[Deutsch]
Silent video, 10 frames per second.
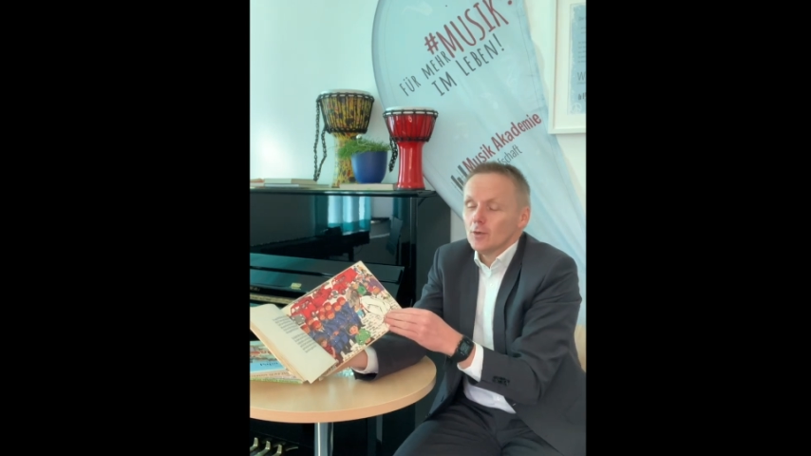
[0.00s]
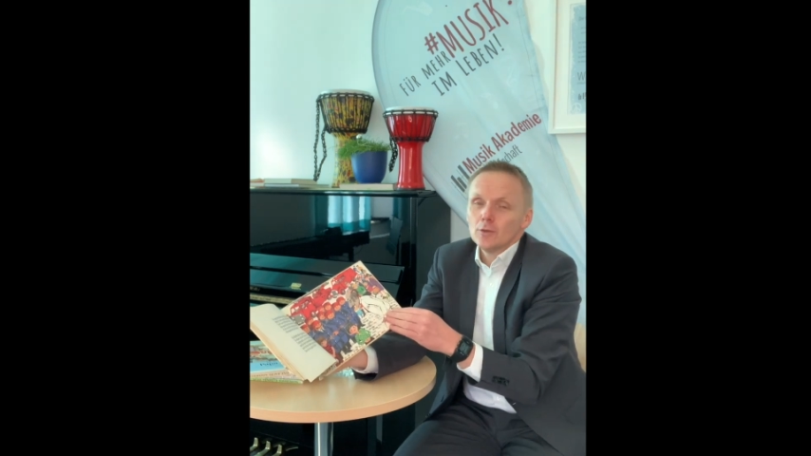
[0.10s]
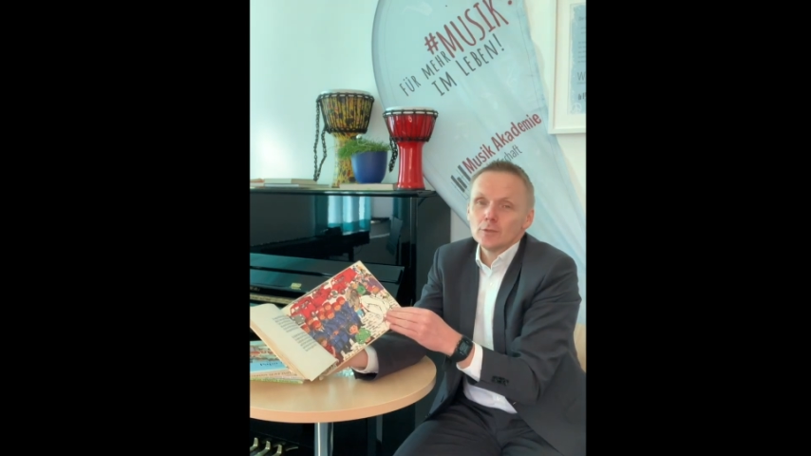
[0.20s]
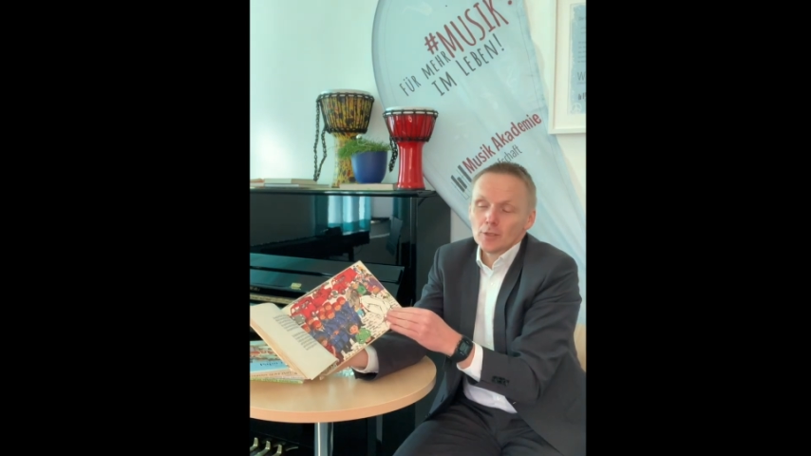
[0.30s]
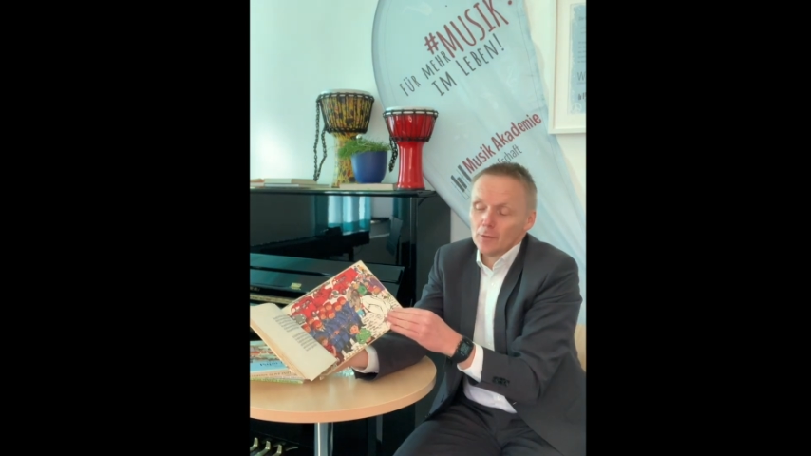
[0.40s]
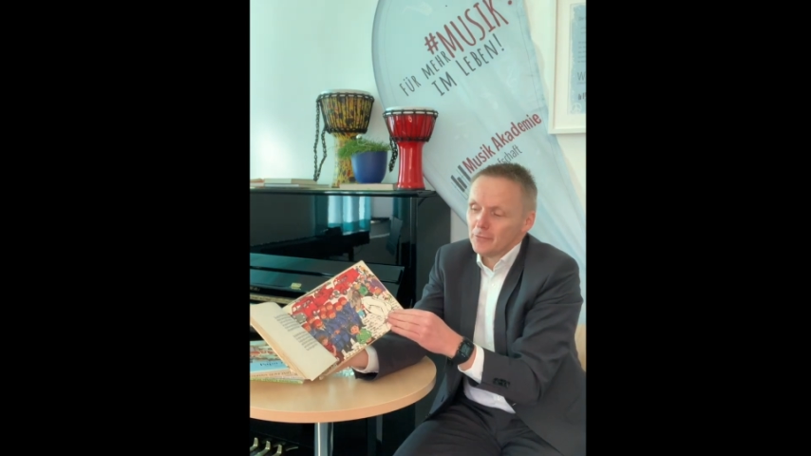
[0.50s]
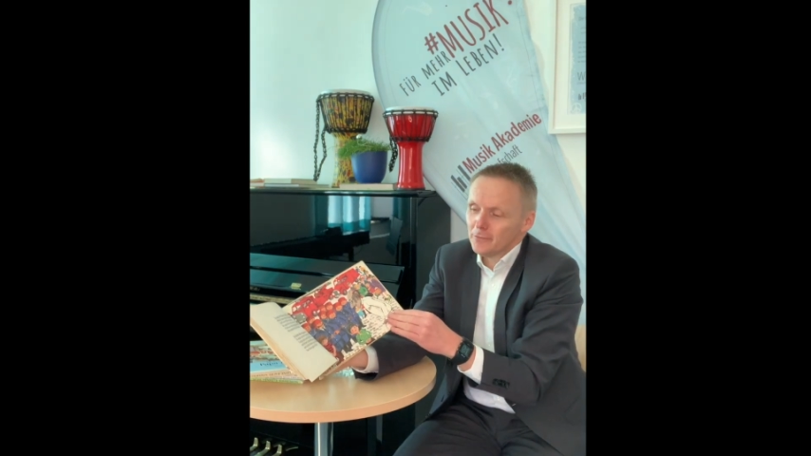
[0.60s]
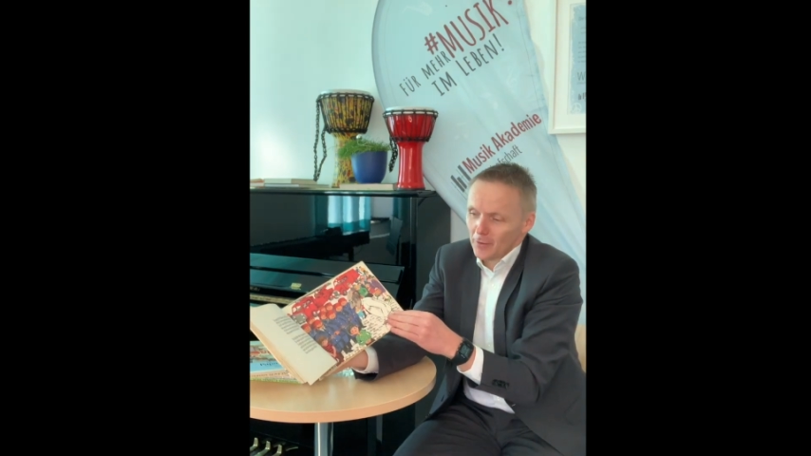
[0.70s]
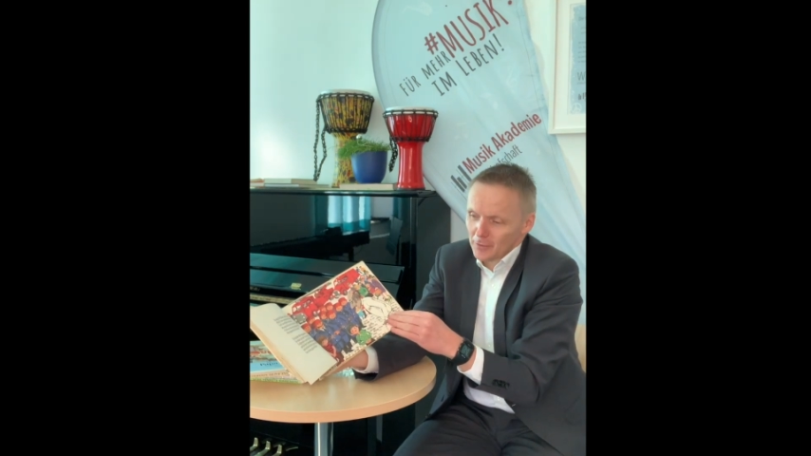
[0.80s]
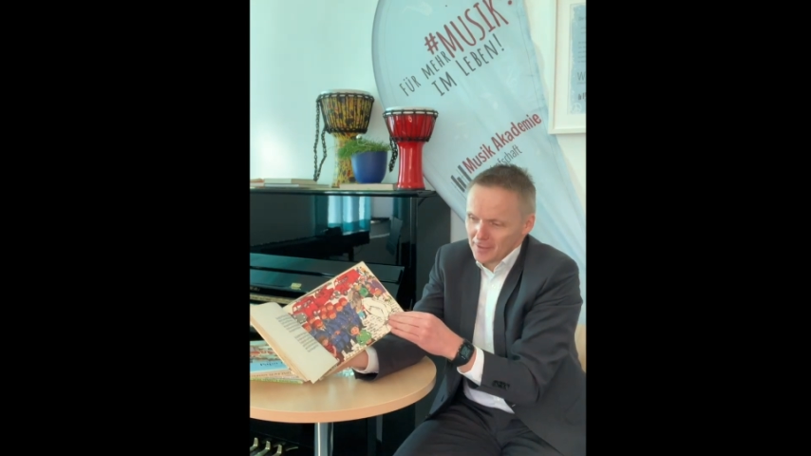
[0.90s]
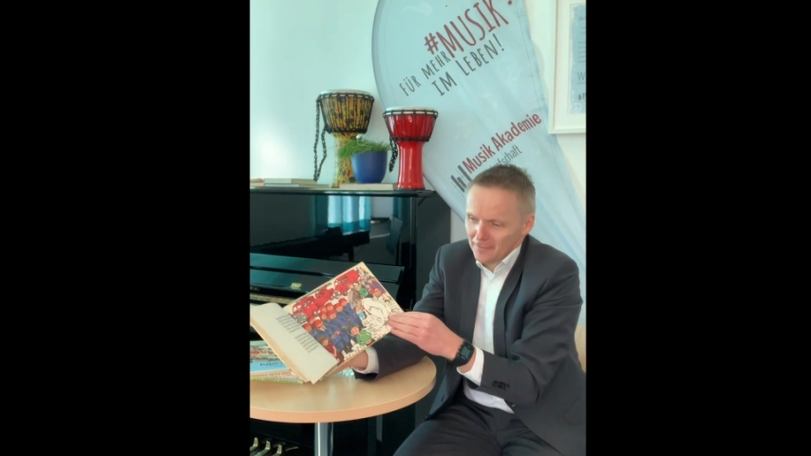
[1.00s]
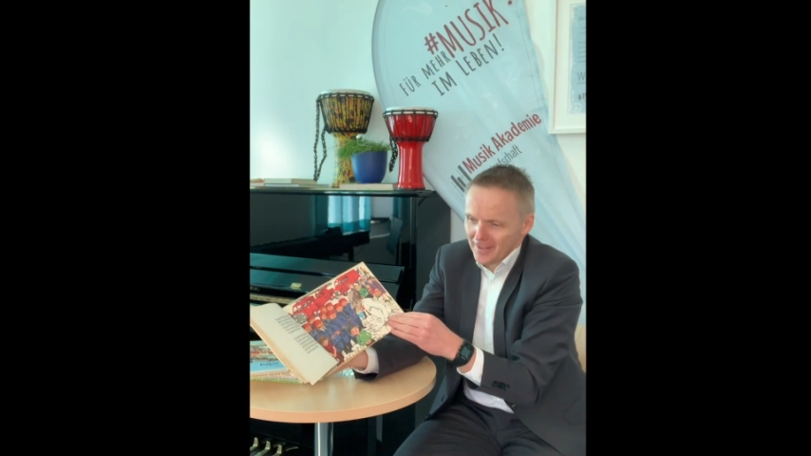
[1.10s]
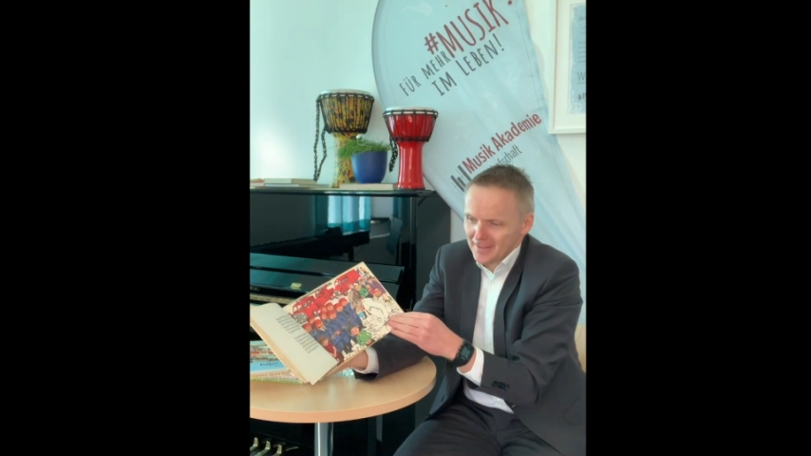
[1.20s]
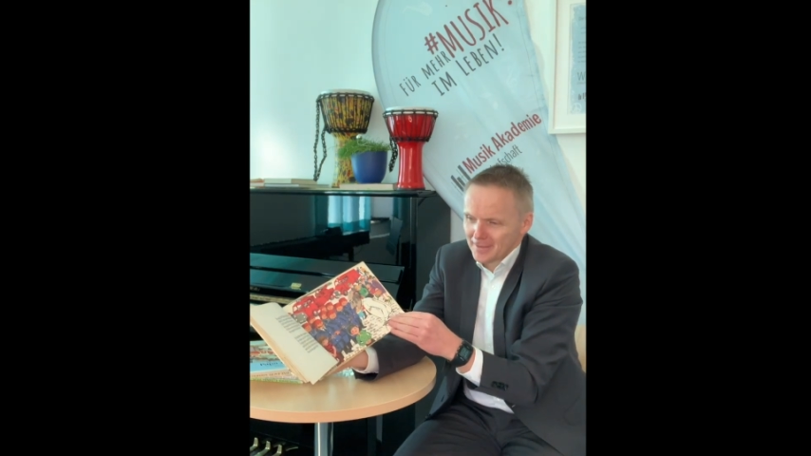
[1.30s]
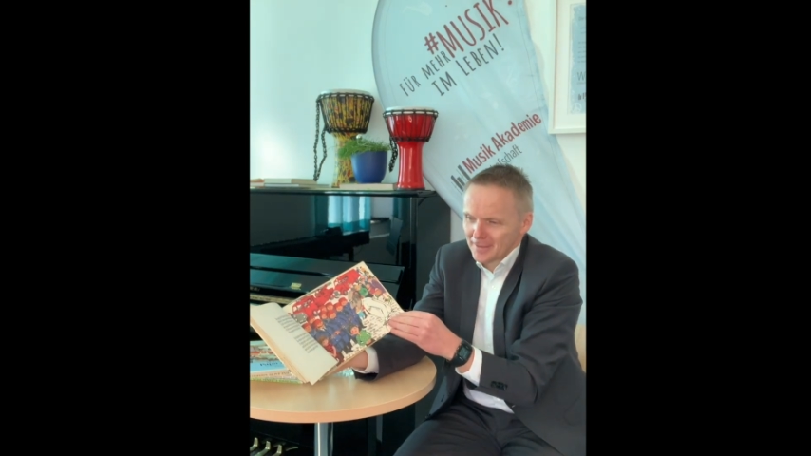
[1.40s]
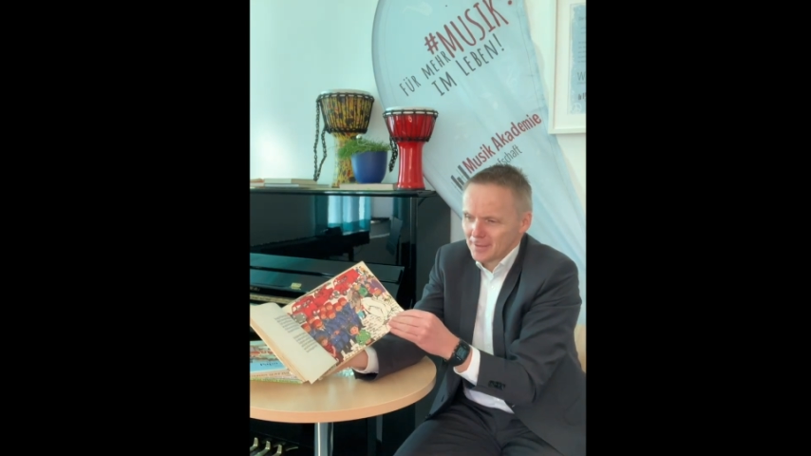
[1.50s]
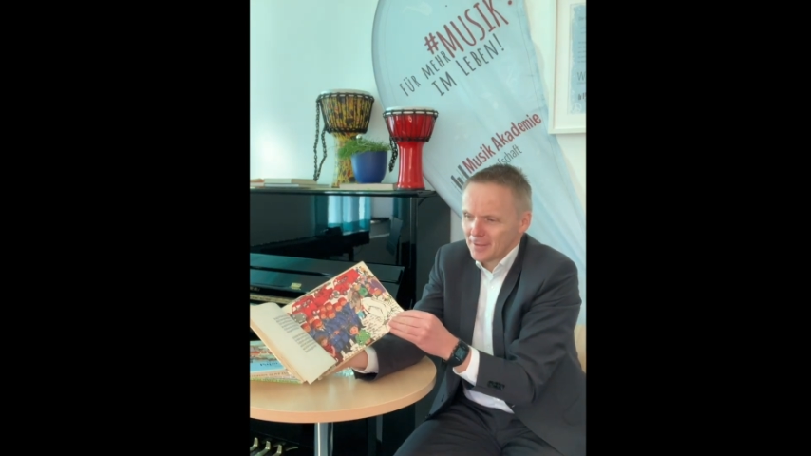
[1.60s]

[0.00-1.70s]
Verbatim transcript: und tropfen auch die Wände.